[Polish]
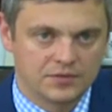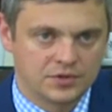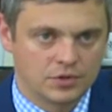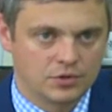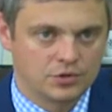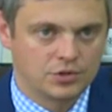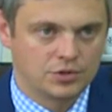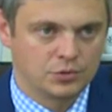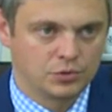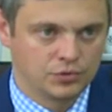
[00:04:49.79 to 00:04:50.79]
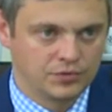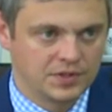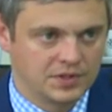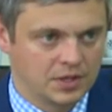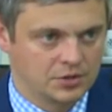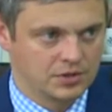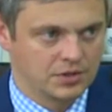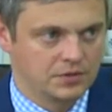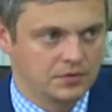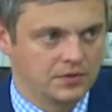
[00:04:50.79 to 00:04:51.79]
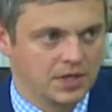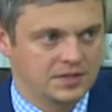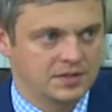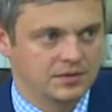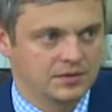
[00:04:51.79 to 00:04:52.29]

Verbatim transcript: wysokości złotówki za każdorazowy wjazd,